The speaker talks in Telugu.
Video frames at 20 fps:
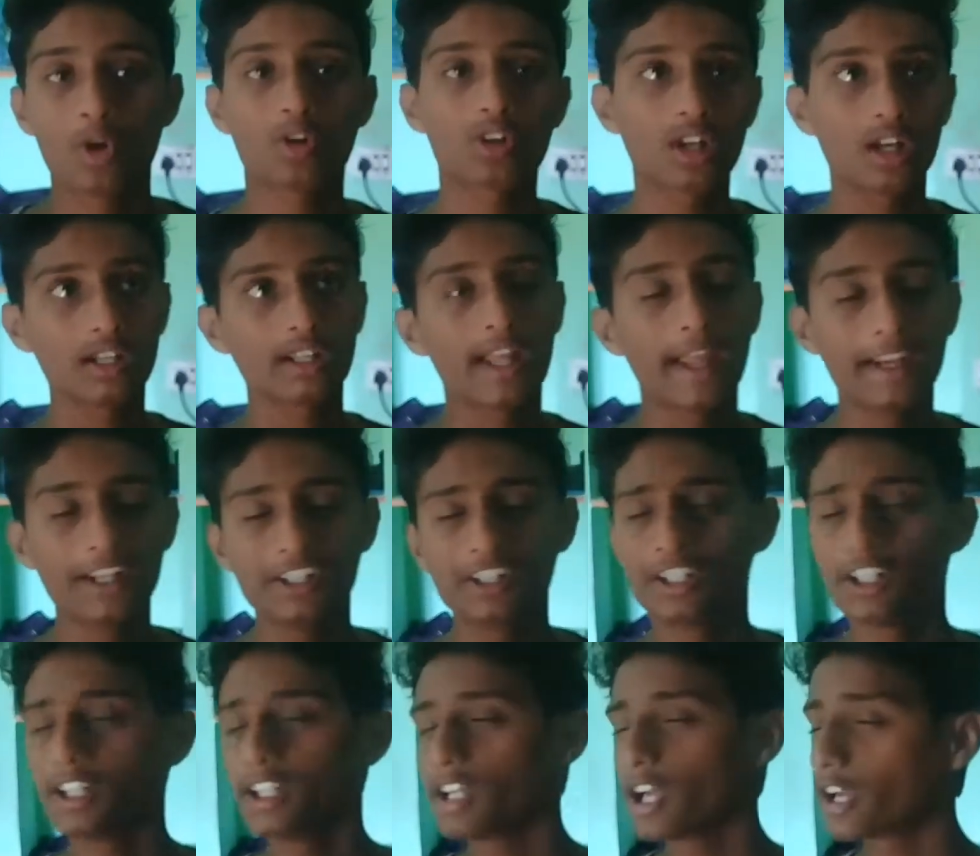ఒక
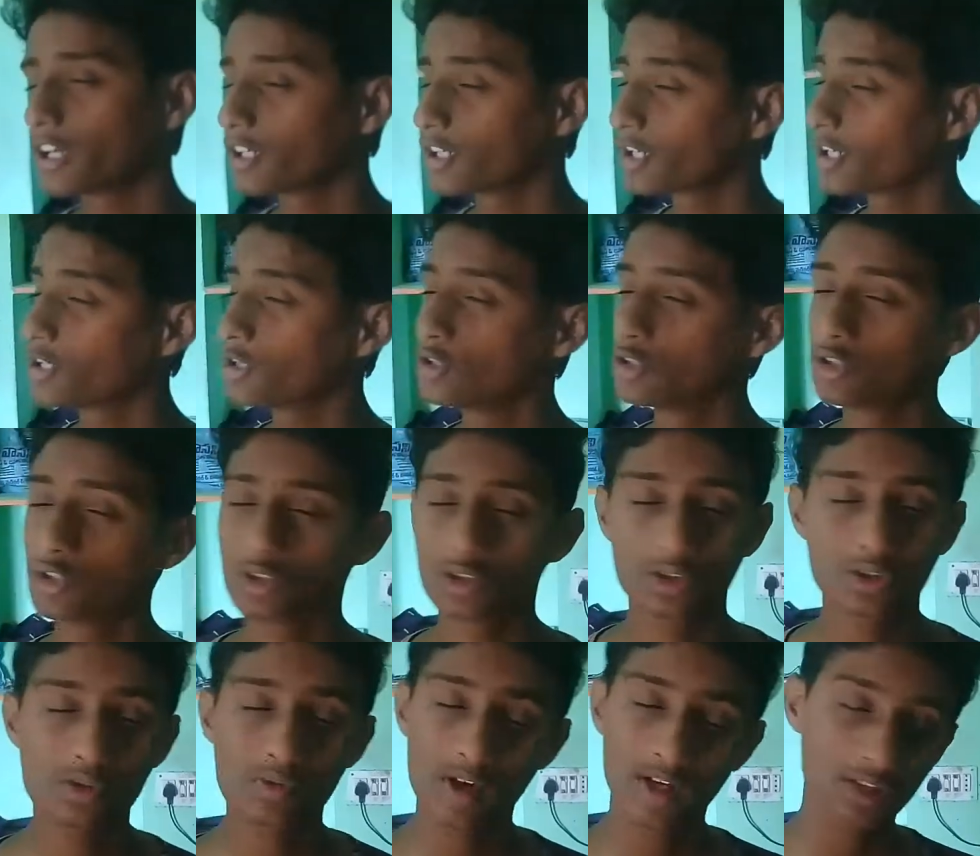నైంటీ హండ్రెడ్
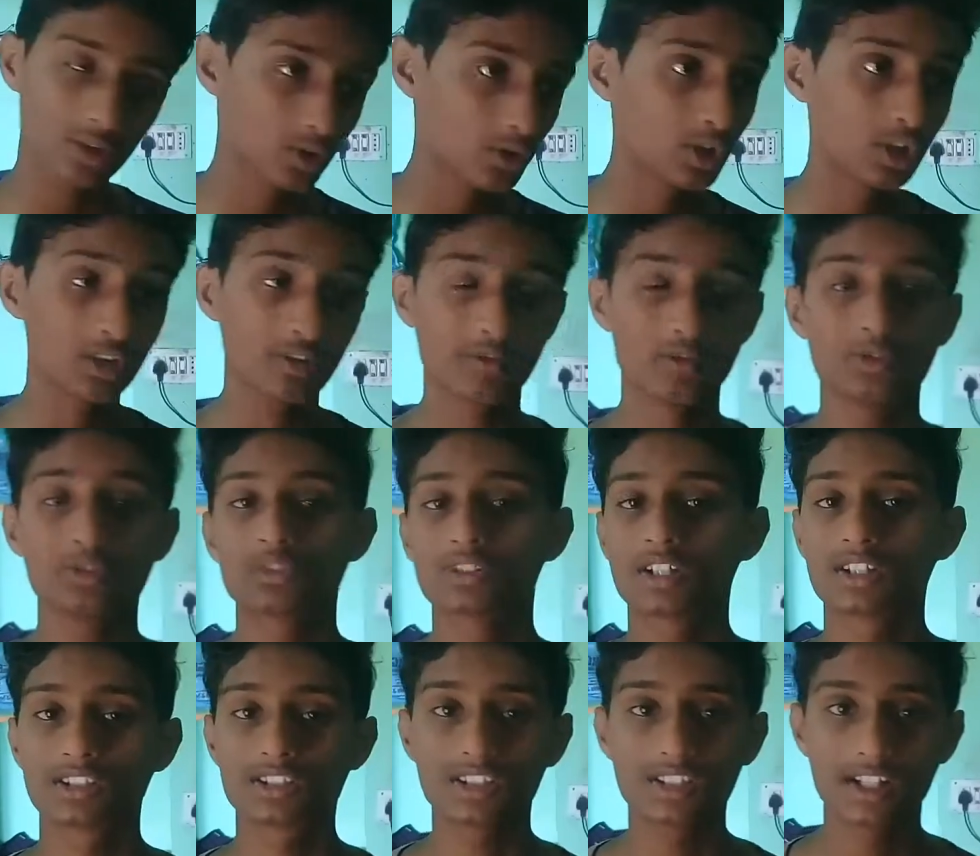వన్ ట్వంటీ వ్యూస్
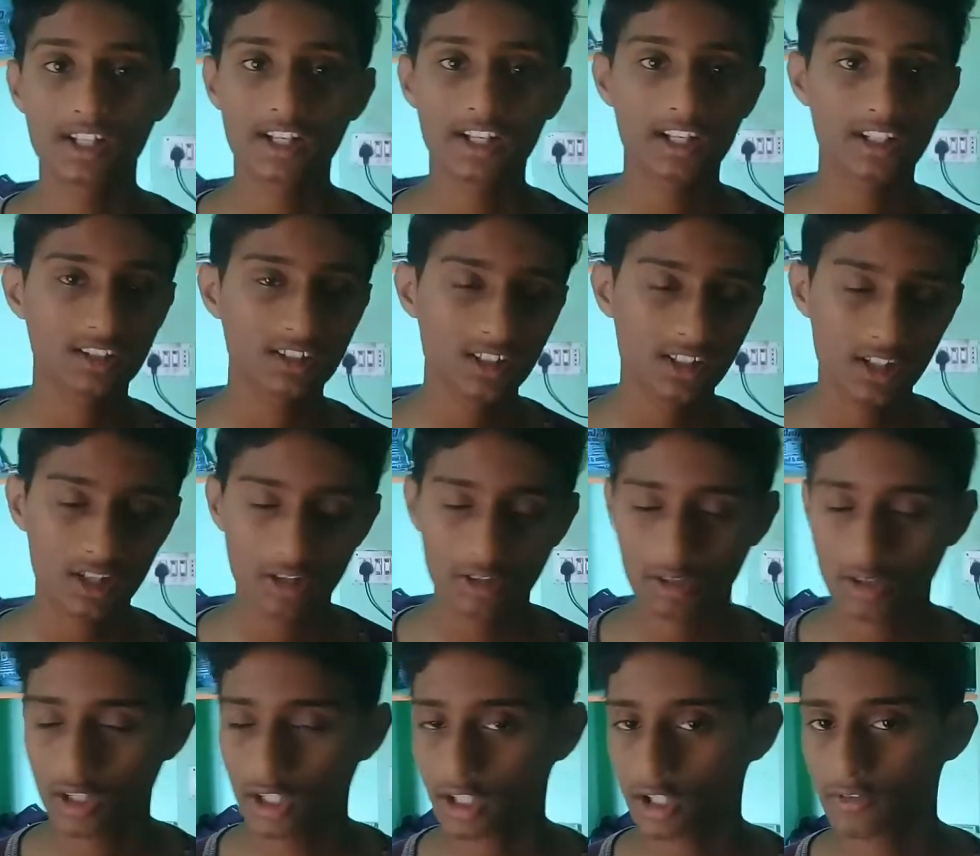వస్తే నేనైతే
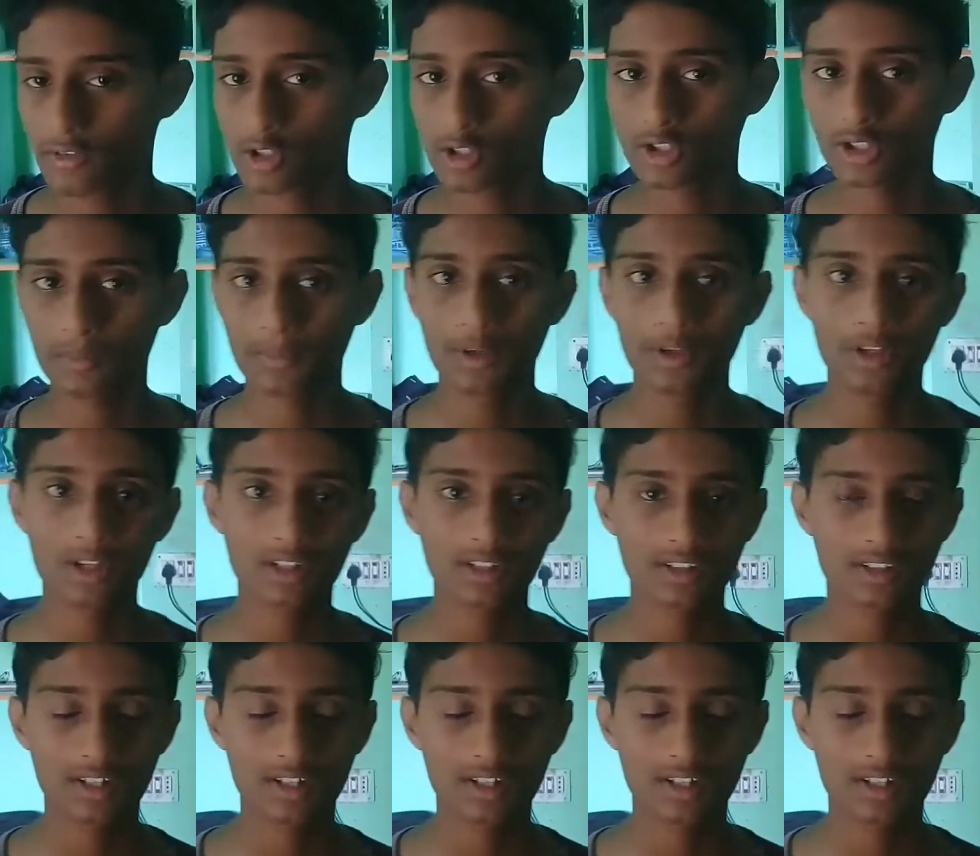రెగ్యులర్గా వీడియోస్ అప్లోడ్